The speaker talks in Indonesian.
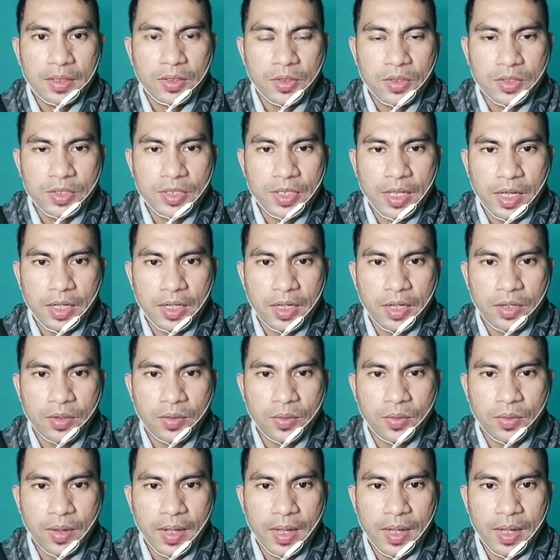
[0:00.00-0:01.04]
Terus yang
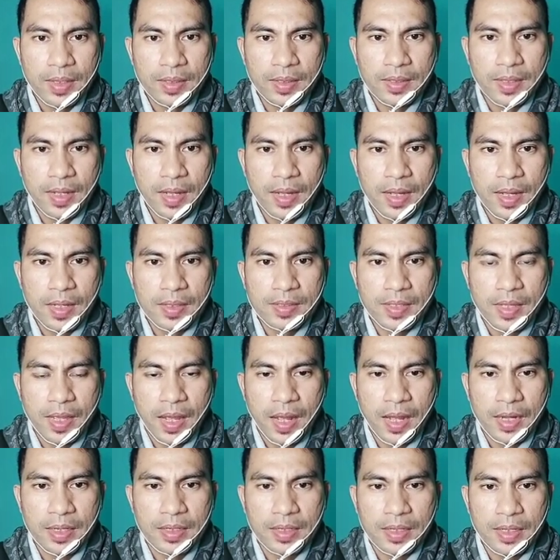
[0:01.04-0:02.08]
kedua ya si
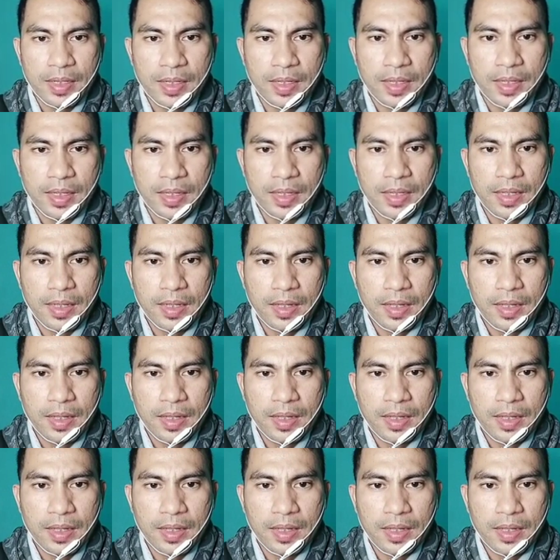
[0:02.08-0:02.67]
adik